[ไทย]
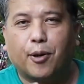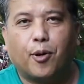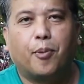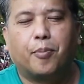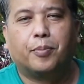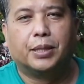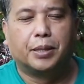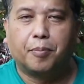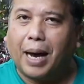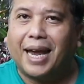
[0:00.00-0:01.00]
ร่ม หรื
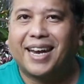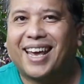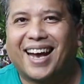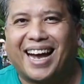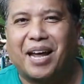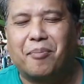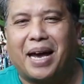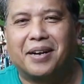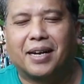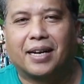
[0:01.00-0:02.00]
อไม้ในอาคาร
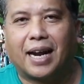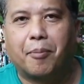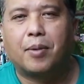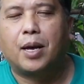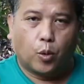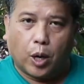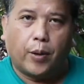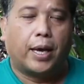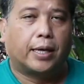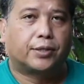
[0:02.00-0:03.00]
บ้านเรือนครับ ตัวเขาเอง